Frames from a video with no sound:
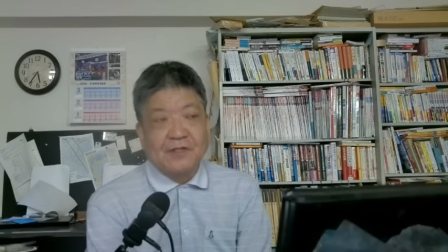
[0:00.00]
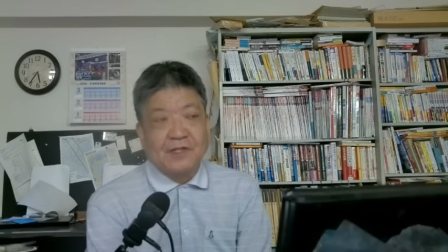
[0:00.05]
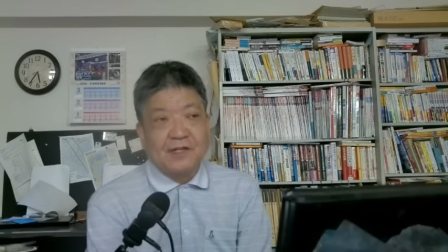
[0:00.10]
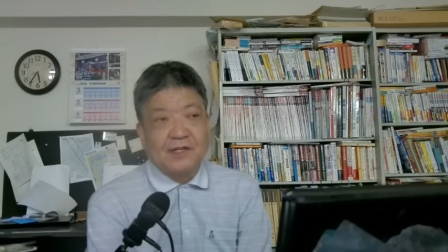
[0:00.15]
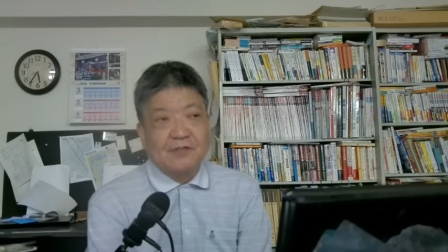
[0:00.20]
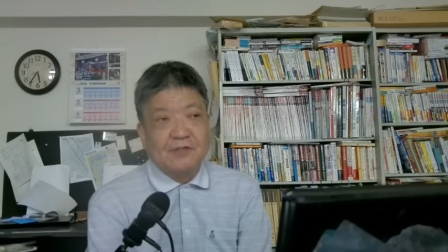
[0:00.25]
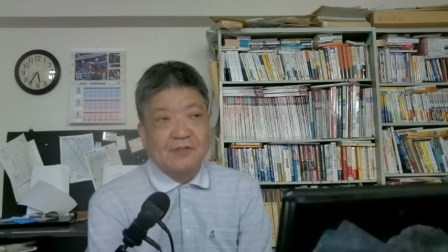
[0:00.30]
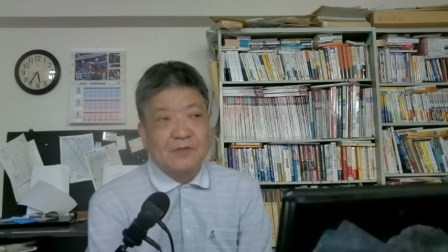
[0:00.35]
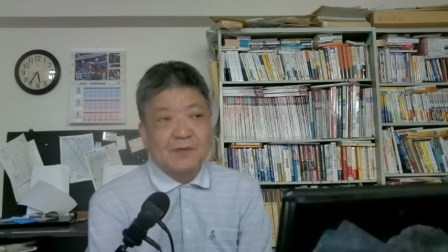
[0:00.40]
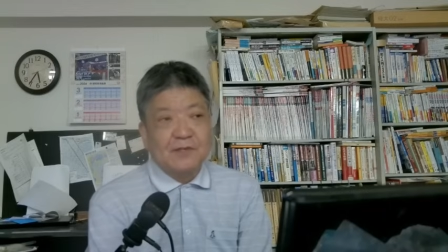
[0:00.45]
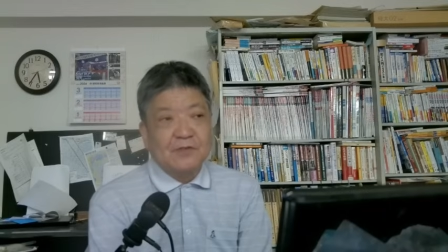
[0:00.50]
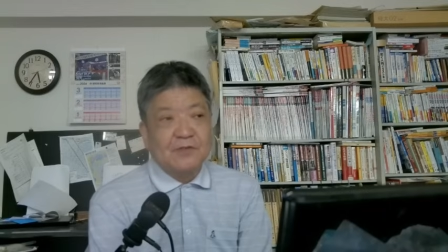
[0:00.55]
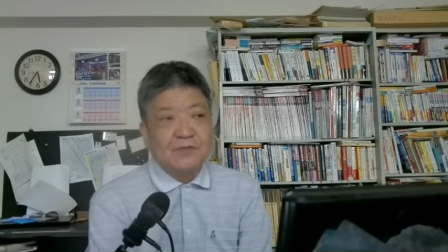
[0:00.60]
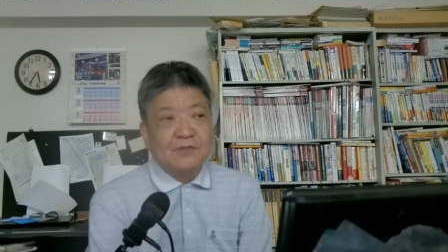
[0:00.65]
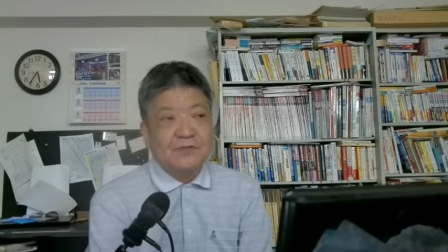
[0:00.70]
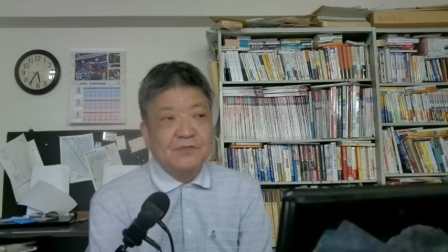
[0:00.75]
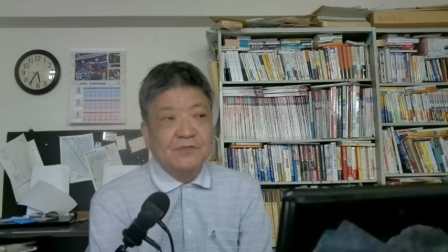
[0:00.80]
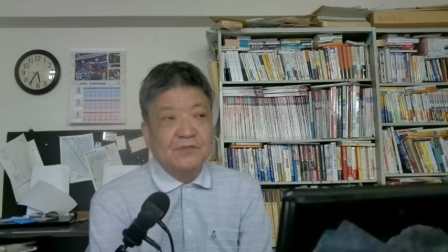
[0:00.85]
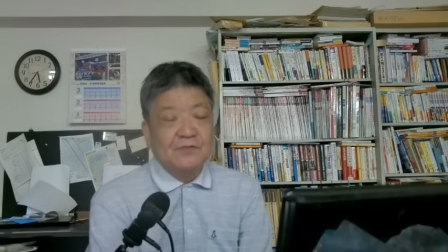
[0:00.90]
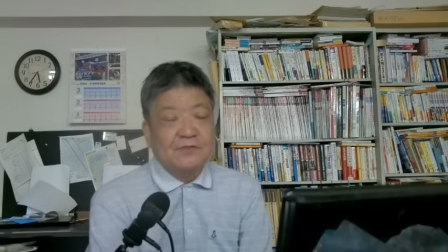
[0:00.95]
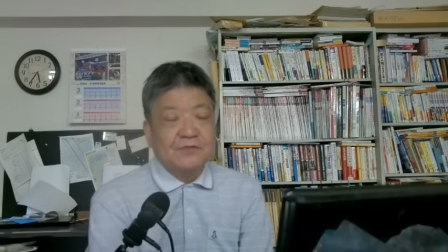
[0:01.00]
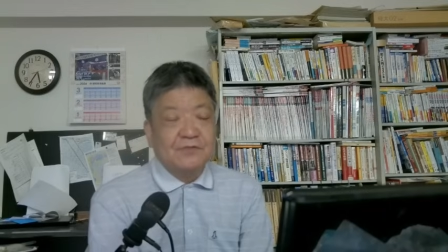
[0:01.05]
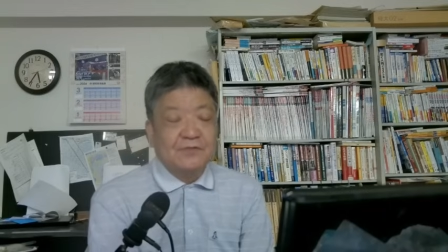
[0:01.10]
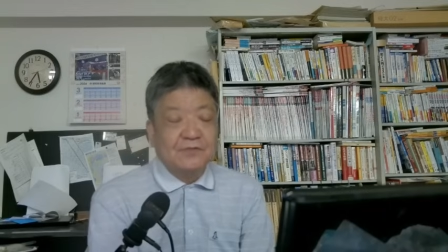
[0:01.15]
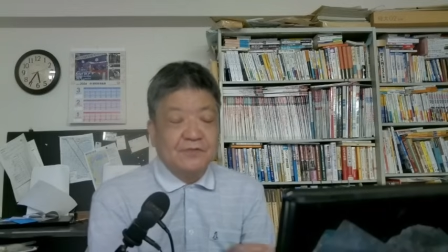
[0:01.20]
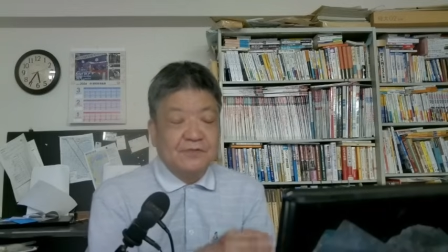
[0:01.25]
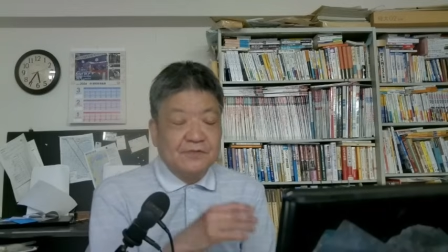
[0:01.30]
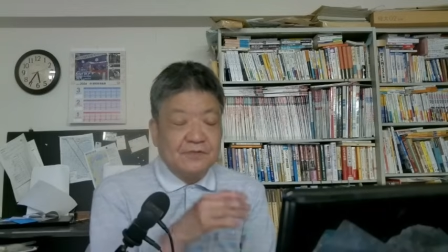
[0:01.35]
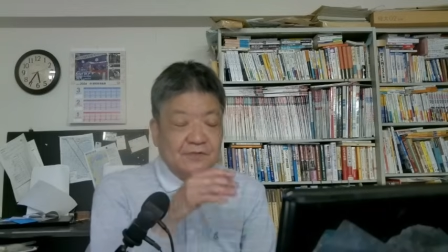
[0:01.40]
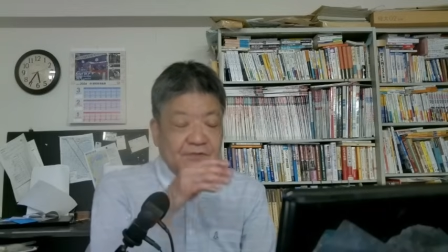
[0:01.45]
えっと、今の中
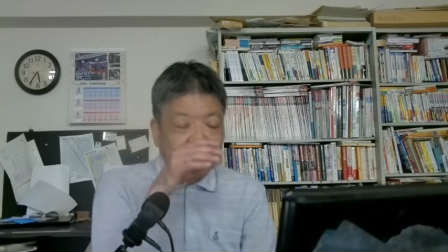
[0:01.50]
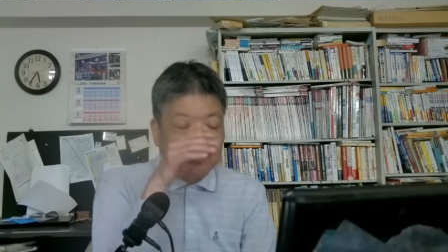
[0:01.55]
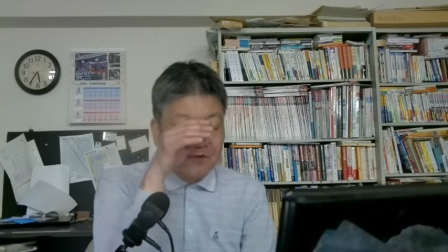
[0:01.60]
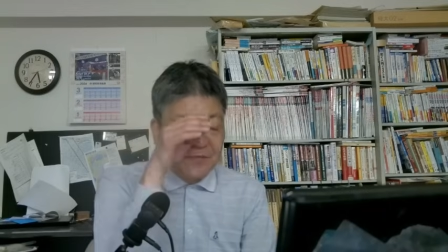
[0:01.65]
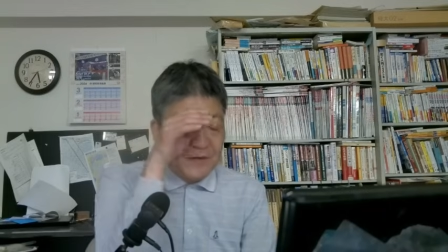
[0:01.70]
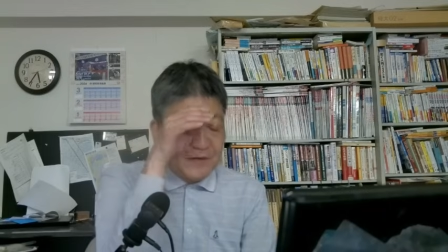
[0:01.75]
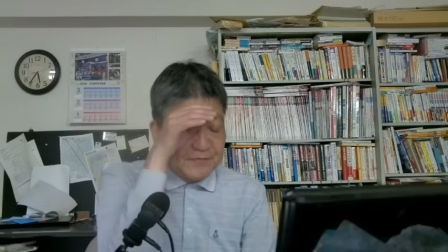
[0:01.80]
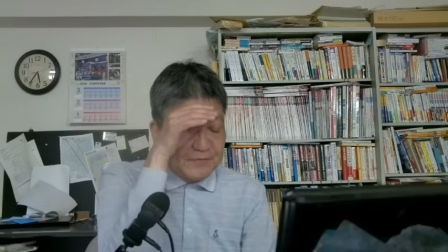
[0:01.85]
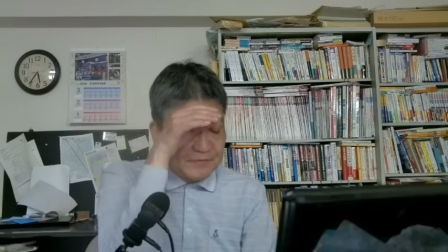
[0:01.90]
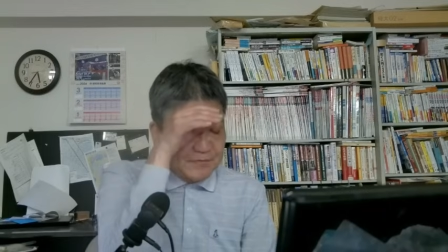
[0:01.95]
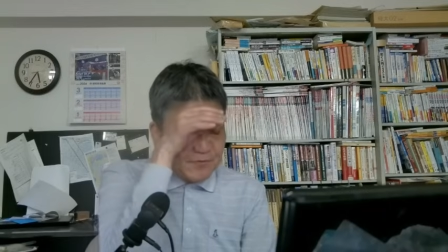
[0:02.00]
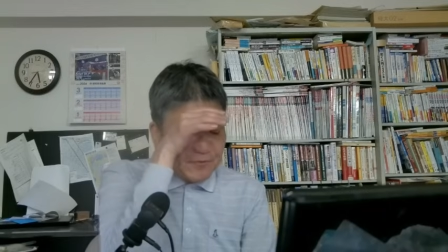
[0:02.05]
国のバブ